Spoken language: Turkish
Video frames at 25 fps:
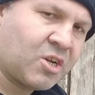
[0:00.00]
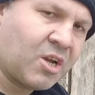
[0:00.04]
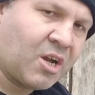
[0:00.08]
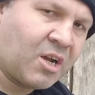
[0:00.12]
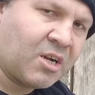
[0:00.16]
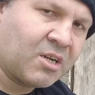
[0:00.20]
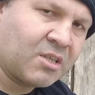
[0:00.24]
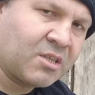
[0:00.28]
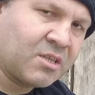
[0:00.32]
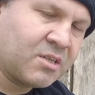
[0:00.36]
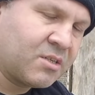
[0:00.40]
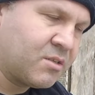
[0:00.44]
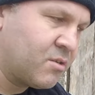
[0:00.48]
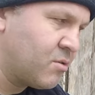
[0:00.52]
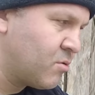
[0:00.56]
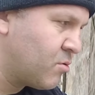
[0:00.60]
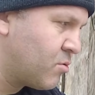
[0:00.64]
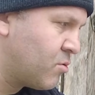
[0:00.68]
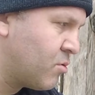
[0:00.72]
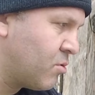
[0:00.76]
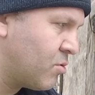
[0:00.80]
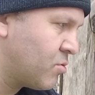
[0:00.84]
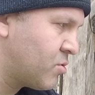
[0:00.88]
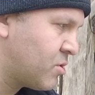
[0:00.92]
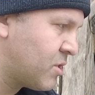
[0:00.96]

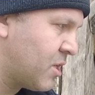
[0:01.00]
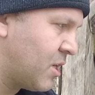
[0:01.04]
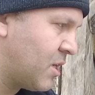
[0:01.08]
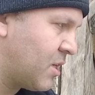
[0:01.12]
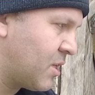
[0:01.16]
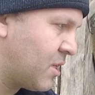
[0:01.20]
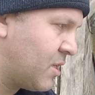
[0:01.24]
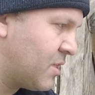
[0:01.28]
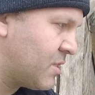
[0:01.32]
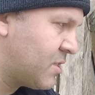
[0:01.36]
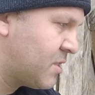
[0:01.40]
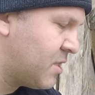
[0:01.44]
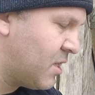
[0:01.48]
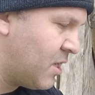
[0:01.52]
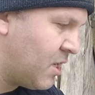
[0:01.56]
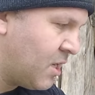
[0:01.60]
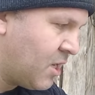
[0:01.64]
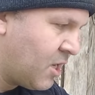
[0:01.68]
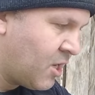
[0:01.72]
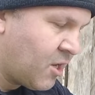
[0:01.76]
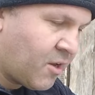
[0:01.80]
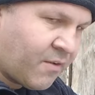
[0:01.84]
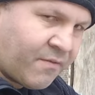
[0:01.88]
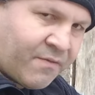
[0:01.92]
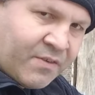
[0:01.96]
çıkardığının göstergesi.
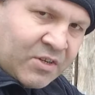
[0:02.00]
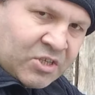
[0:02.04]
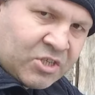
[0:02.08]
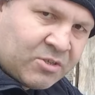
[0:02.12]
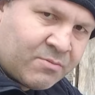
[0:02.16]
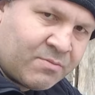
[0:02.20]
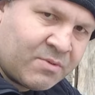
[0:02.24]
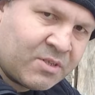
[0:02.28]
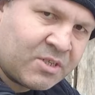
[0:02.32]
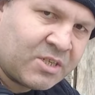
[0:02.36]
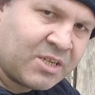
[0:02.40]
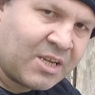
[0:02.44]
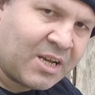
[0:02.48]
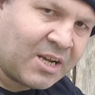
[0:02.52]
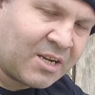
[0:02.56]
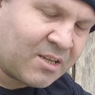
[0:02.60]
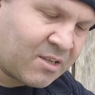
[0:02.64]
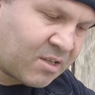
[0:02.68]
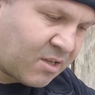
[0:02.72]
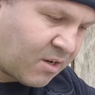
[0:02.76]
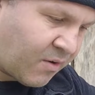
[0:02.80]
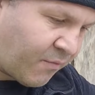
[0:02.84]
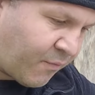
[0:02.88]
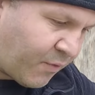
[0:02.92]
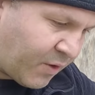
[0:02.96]
Ve şimdi diğer
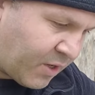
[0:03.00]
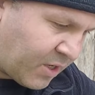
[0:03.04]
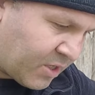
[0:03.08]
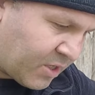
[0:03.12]
tarafa